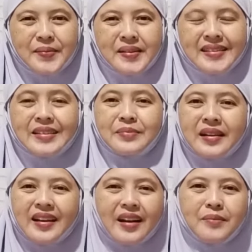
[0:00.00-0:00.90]
teman-teman
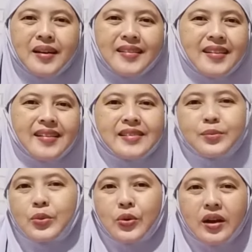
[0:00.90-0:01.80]
gimana kabarnya
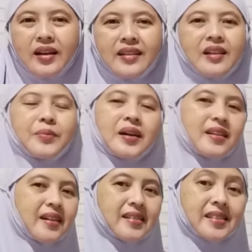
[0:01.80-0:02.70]
semoga dalam
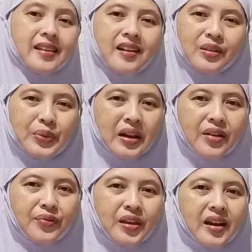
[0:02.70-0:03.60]
keadaan sehat
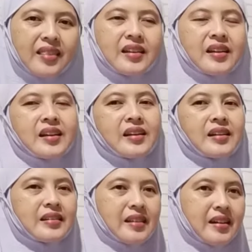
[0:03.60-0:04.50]
walafiat
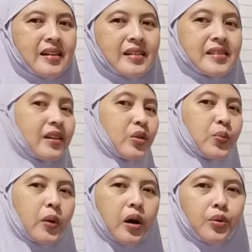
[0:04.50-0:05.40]
dan jangan
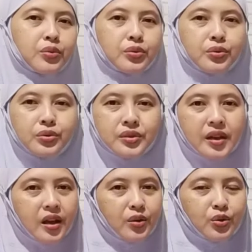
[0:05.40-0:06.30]
lupa untuk
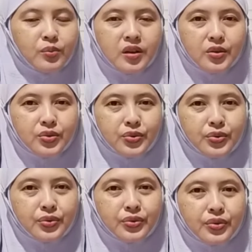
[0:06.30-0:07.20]
selalu
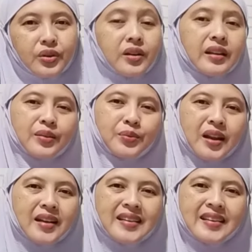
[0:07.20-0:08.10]
bersyukur ketemu
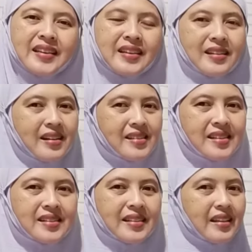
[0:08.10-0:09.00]
lagi dengan
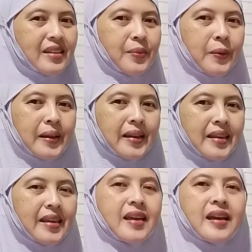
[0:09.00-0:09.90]
channel Tati
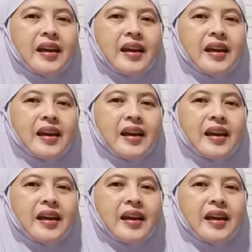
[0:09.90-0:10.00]
Family